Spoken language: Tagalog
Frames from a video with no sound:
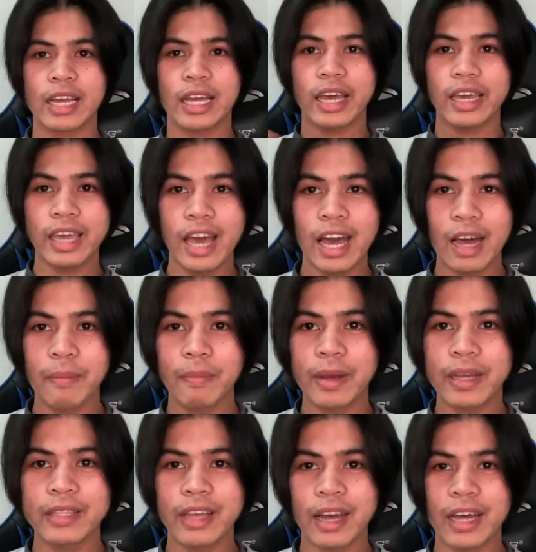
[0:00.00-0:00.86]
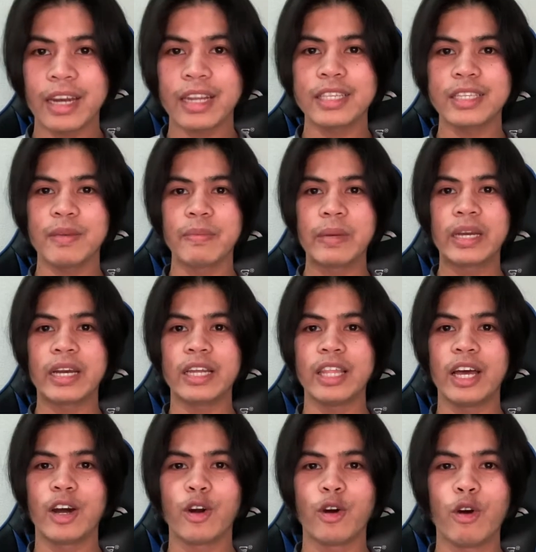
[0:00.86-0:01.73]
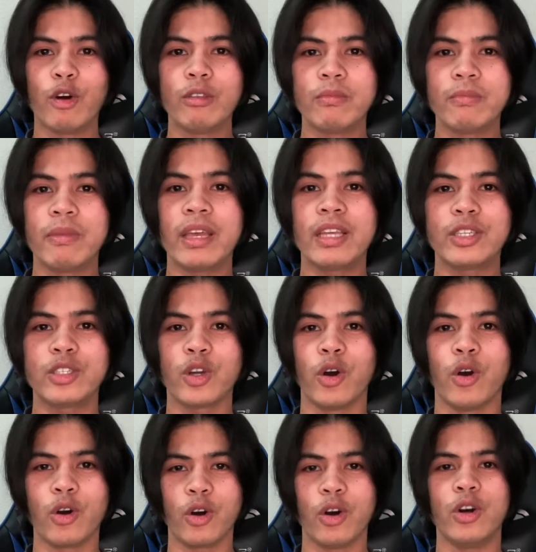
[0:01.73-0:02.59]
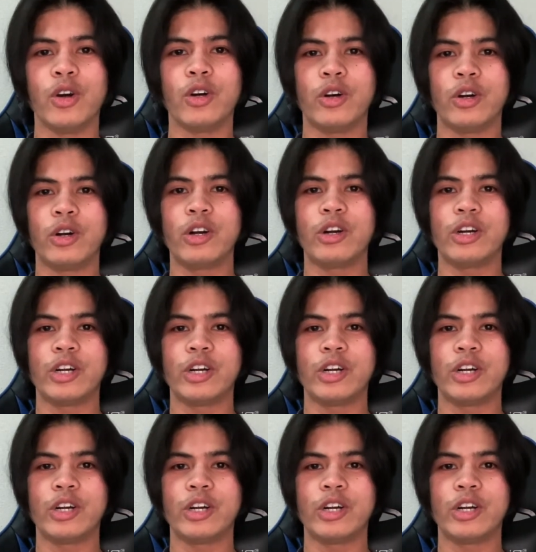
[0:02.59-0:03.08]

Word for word: Kaya kapag nakareceive ka ng homemade choco,